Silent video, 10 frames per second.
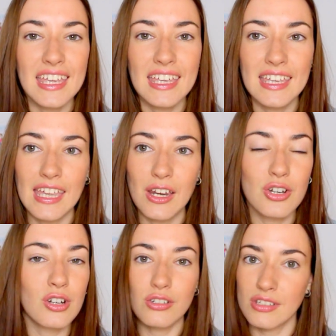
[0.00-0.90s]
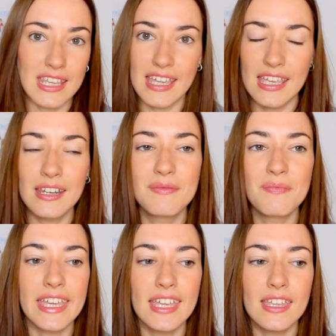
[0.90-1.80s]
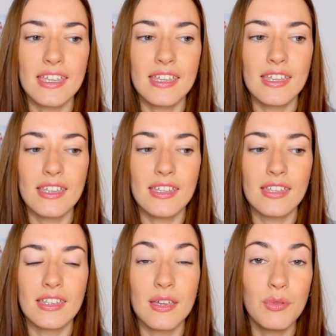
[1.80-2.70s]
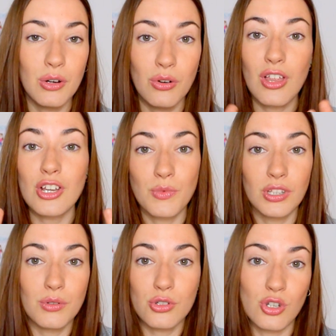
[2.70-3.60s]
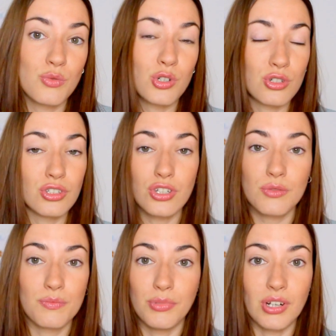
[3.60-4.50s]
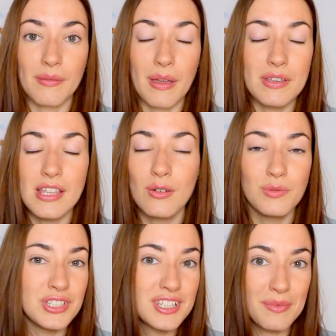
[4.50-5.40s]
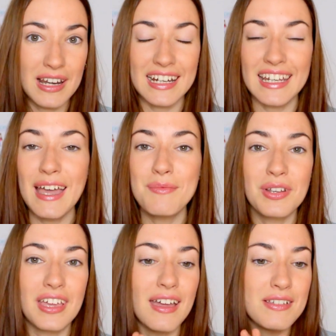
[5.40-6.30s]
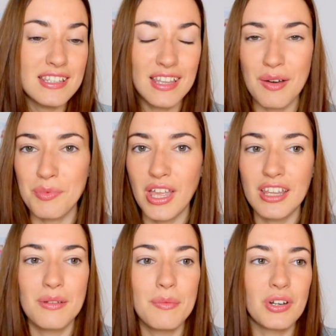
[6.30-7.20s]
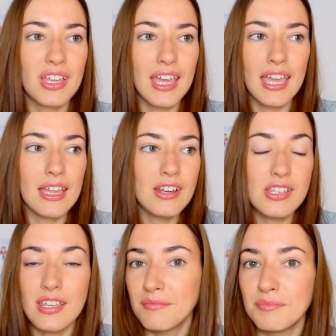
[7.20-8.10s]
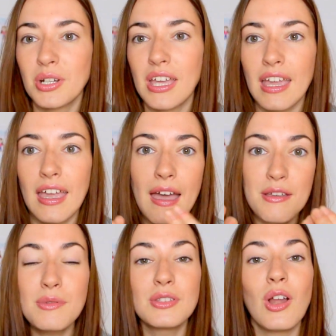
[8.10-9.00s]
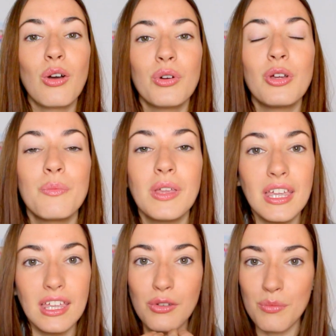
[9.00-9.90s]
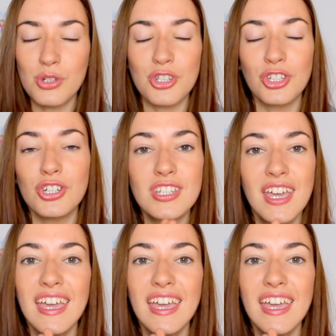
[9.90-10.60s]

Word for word: y quiero seguir y, bueno, uno de los motivos sois vosotros porque me habéis dado muchísima alegría, porque habéis estado apoyándome, porque no sé, porque habéis visto algo bueno en mí y yo en vosotros